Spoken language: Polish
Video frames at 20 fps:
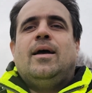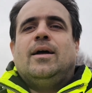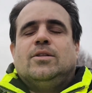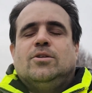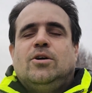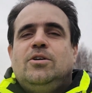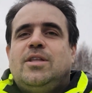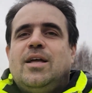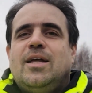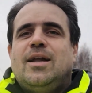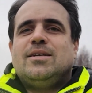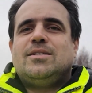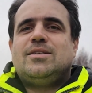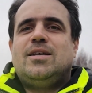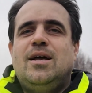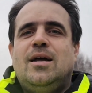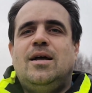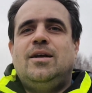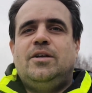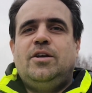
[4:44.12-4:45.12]
No i teraz,
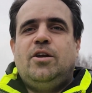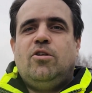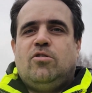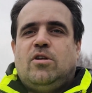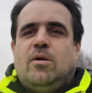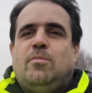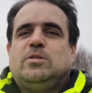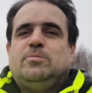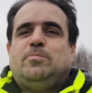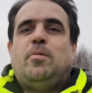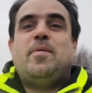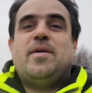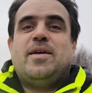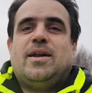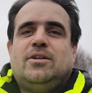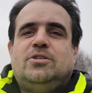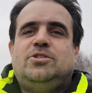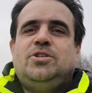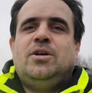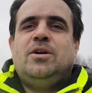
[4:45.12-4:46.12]
ile ona może
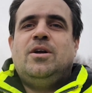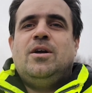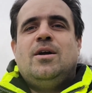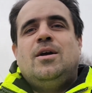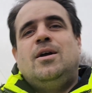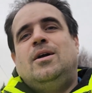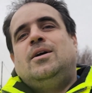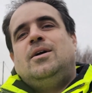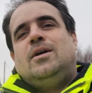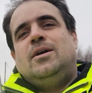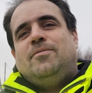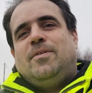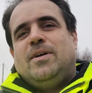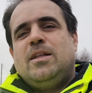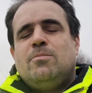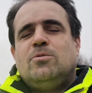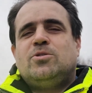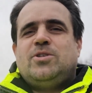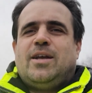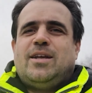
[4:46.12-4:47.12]
pobierać?
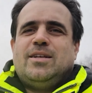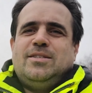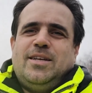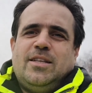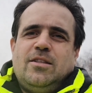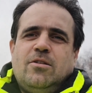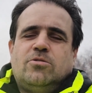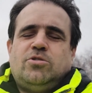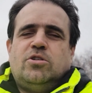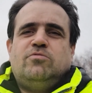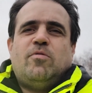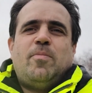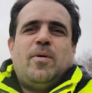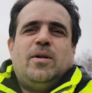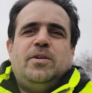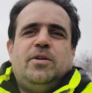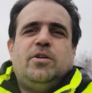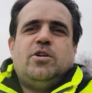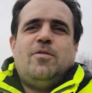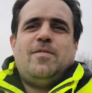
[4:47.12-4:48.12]
Wiadomo, że jak jest jedno czy
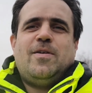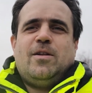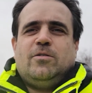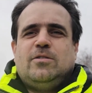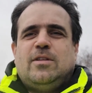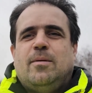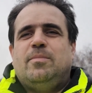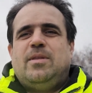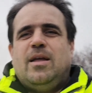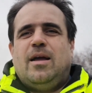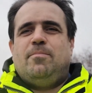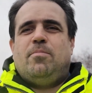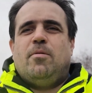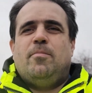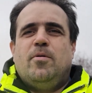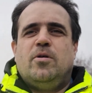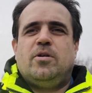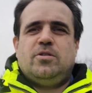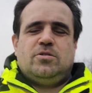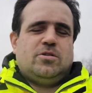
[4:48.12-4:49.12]
dwupalnikowa, no to tam te
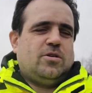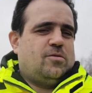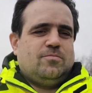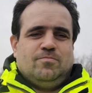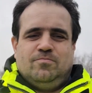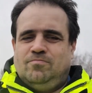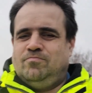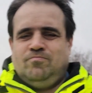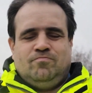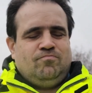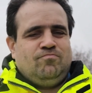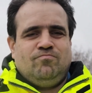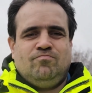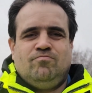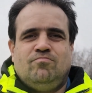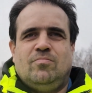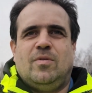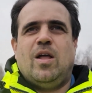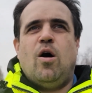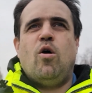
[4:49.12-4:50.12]
pobory są
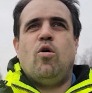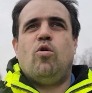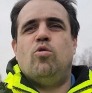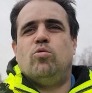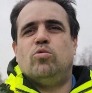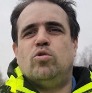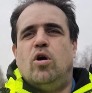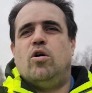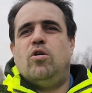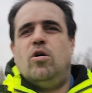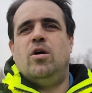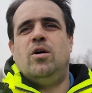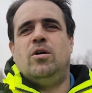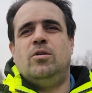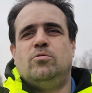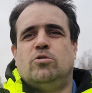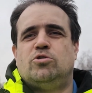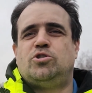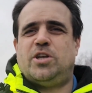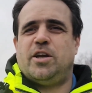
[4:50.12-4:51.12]
na ogół do,
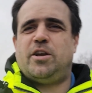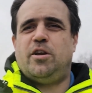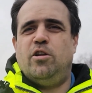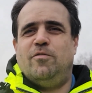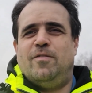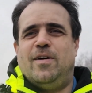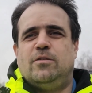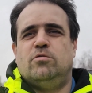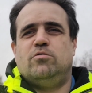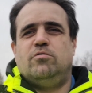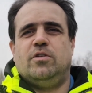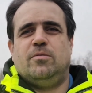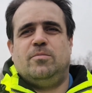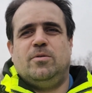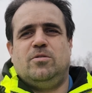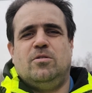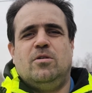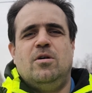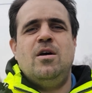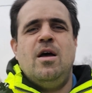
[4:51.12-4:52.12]
do 3 kW, no bo
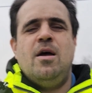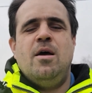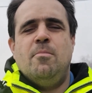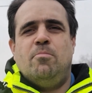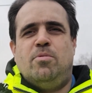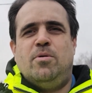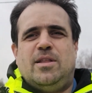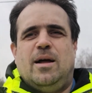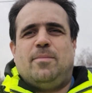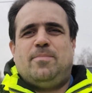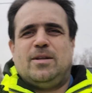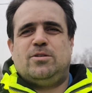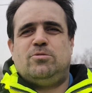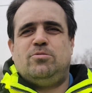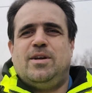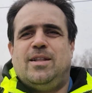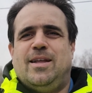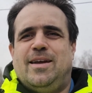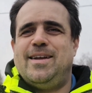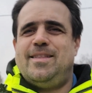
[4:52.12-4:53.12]
to płyta
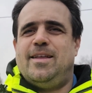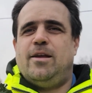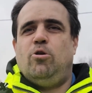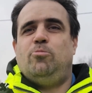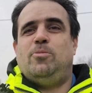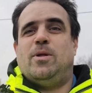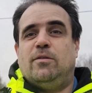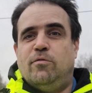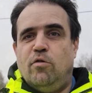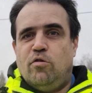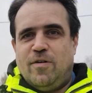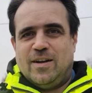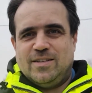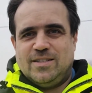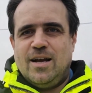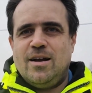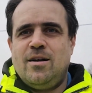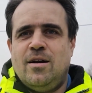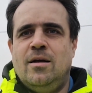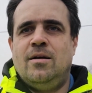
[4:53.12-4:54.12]
pracuje na jednej lub na dwóch
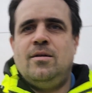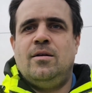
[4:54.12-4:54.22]
fazach.